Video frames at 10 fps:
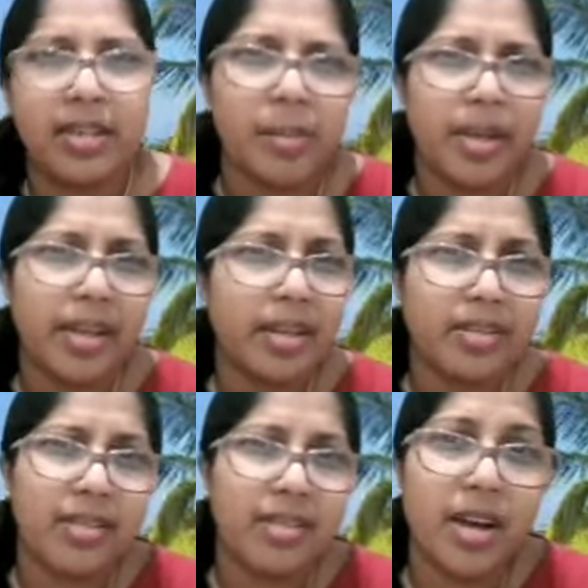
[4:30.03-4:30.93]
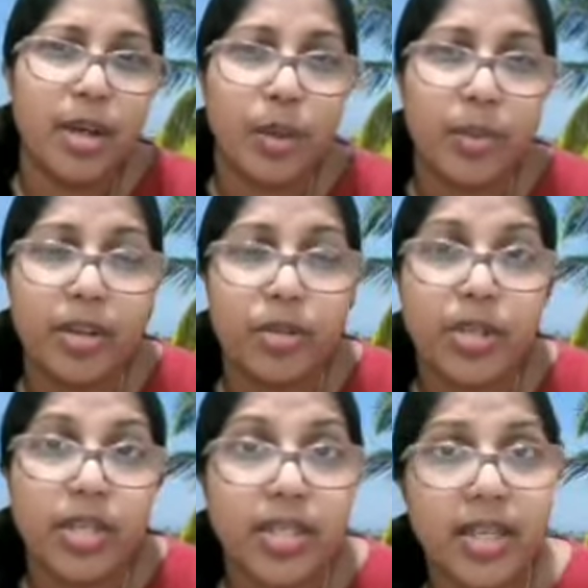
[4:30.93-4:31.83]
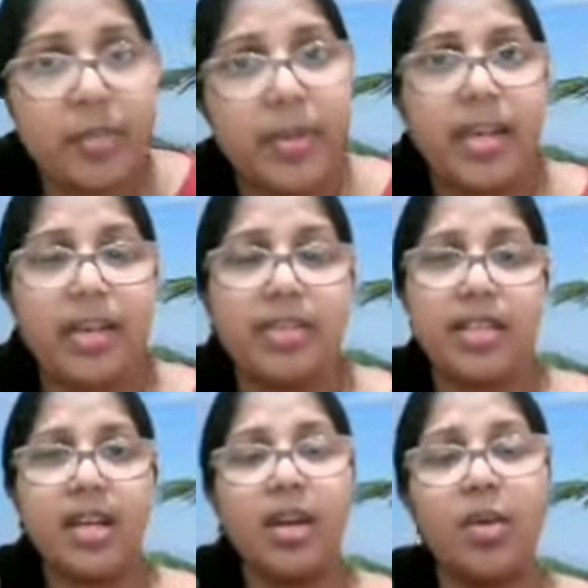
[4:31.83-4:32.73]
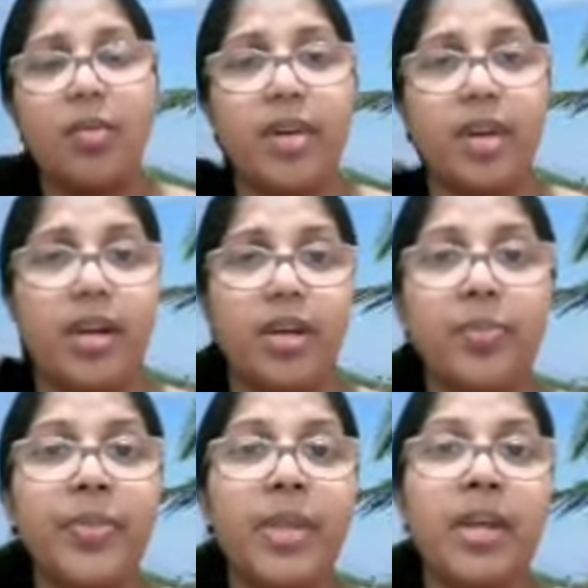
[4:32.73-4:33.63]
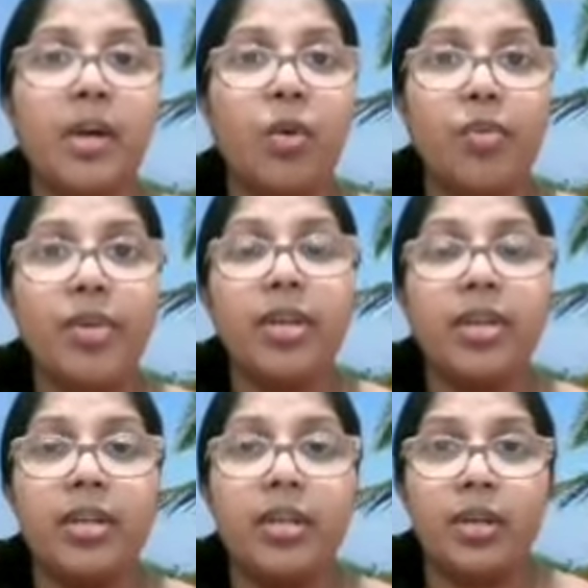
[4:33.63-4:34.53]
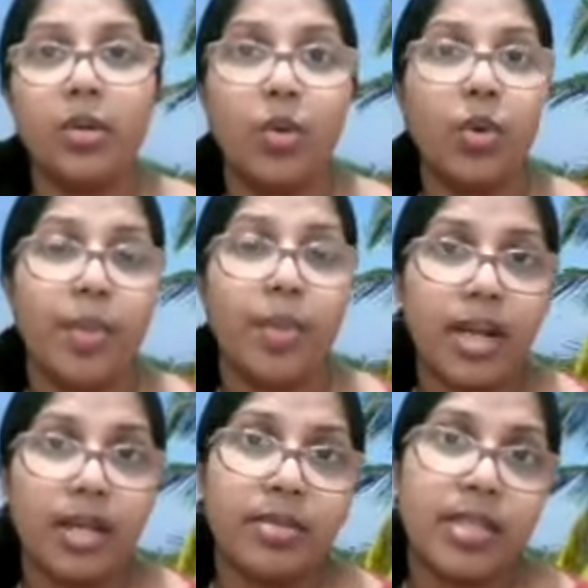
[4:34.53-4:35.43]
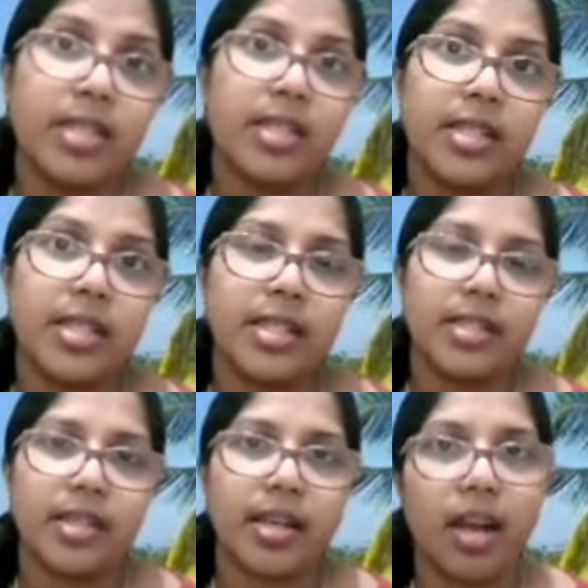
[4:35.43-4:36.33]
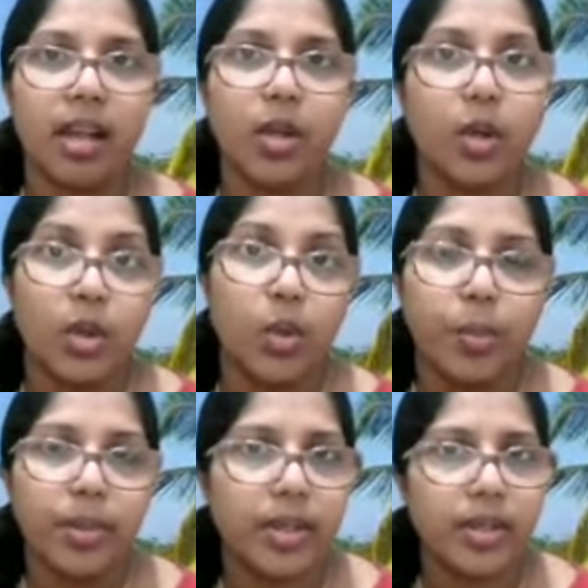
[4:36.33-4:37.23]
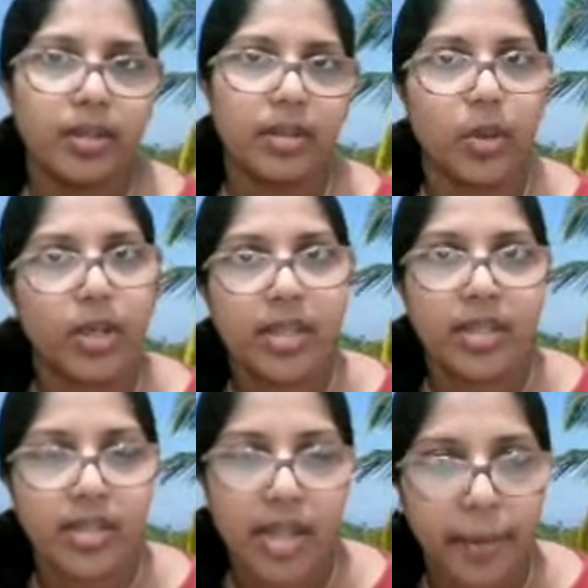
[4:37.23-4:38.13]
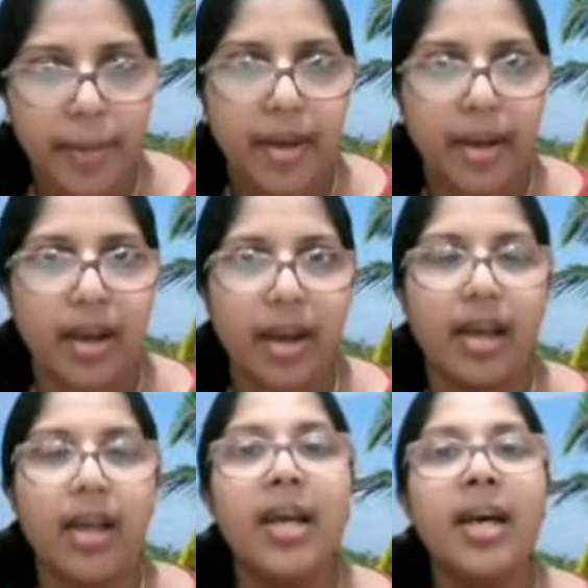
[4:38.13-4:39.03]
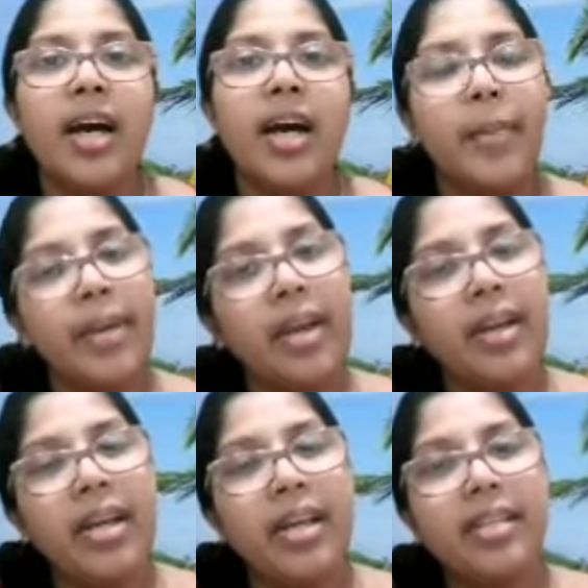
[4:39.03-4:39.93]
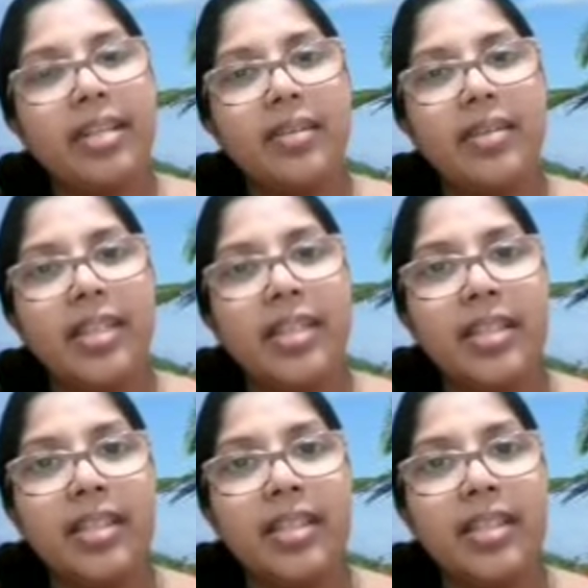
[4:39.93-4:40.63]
அப்படி அது சாகட்டும் அப்படின்னு சொல்லி டிசைட் பண்ணி என்ன செய்யறாங்களோ ஒவ்வொரு நாளும் ஒவ்வொரு ஊர் மக்களும் சேர்ந்து சேர்ந்து என்ன செய்யறாங்களா அதுக்குள்ள குப்பை கொட்ட ஸ்டார்ட் பண்ணாங்களாம் அப்படியான நேரத்துல வந்து